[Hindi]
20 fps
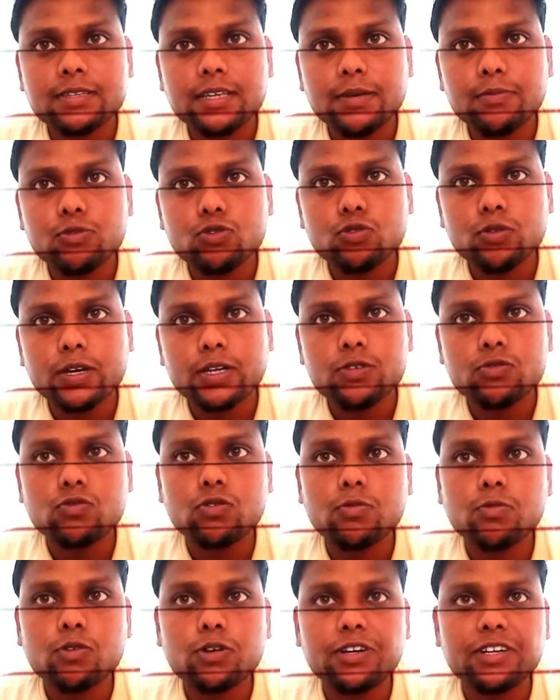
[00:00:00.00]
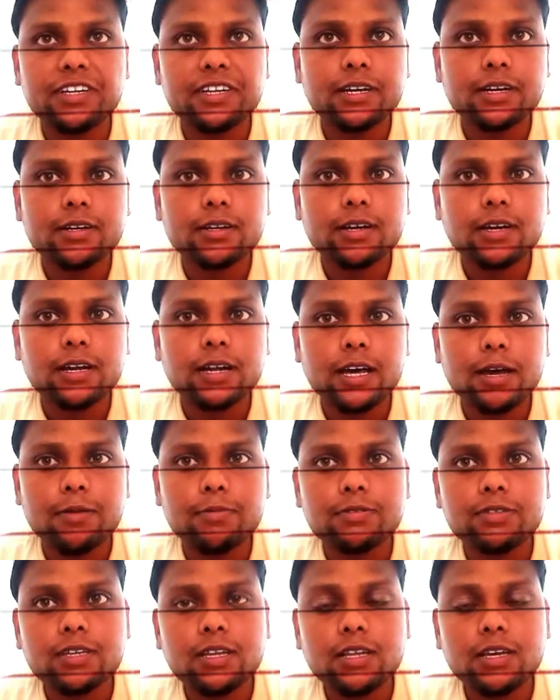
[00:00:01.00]
सेप जो है इसको हमको डिडक्ट करना है
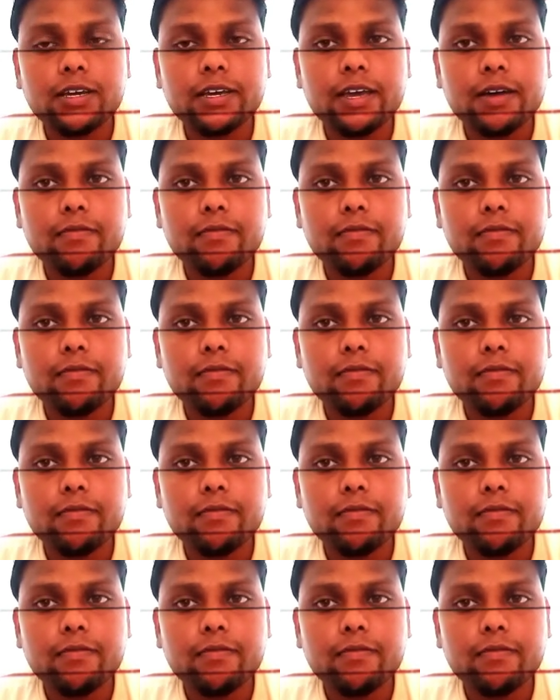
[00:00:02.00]
अब इसके लिए